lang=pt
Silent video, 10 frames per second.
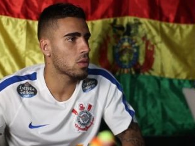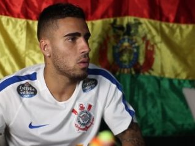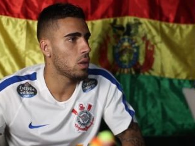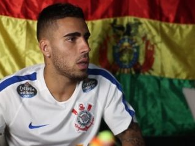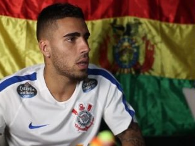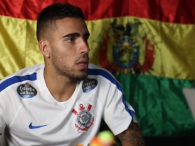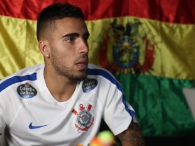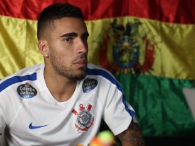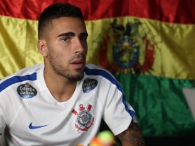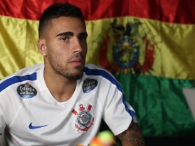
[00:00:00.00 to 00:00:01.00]
escolha
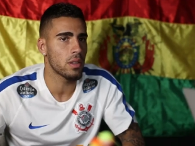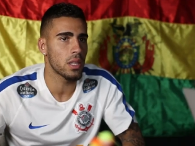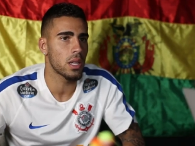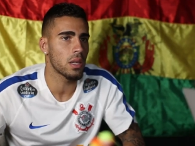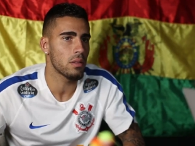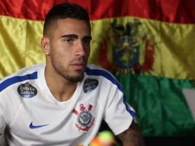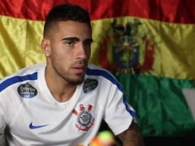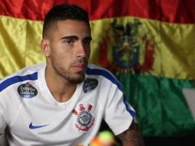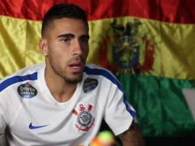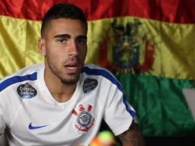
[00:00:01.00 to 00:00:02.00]
da minha vida em
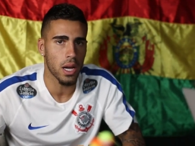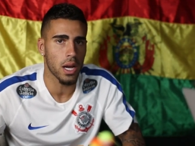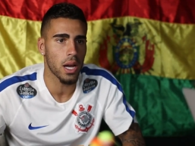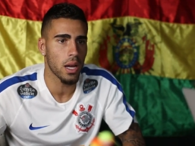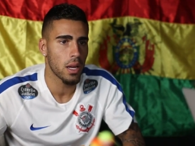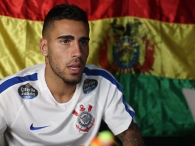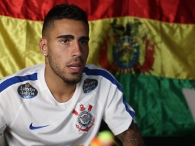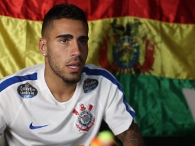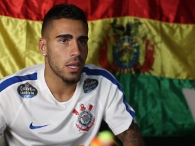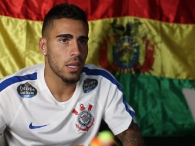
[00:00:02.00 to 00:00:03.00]
vir para cá
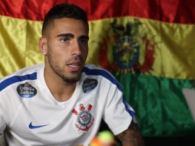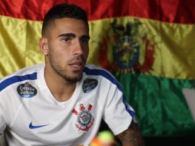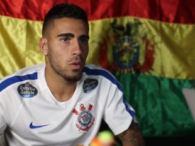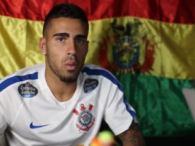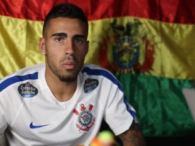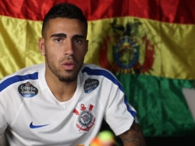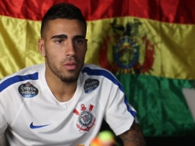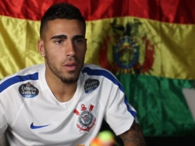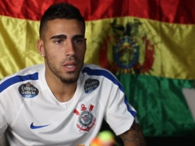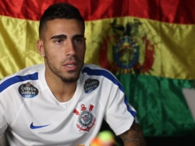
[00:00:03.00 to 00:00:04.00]
e tô
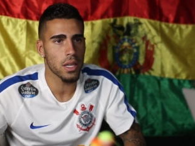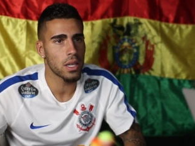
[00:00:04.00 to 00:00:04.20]
muito feliz